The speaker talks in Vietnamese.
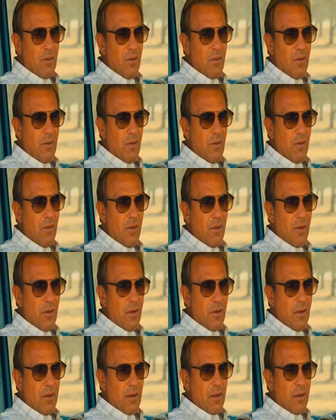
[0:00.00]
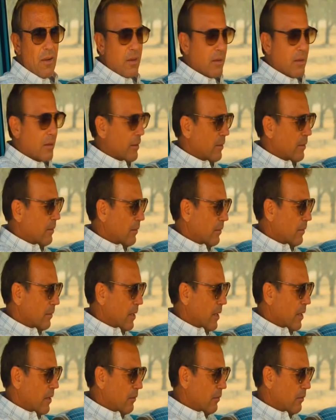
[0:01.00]
nói, nếu đồng hồ xe của tôi không
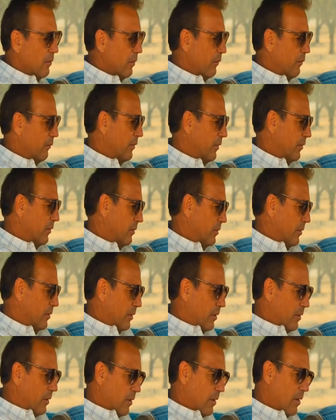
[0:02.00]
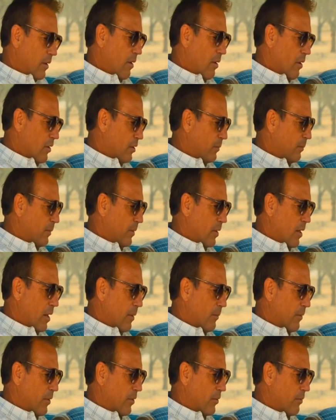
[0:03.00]
bị hỏng, tốc độ chạy của em không khác gì
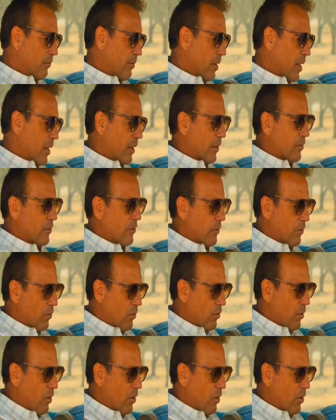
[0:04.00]
20 km h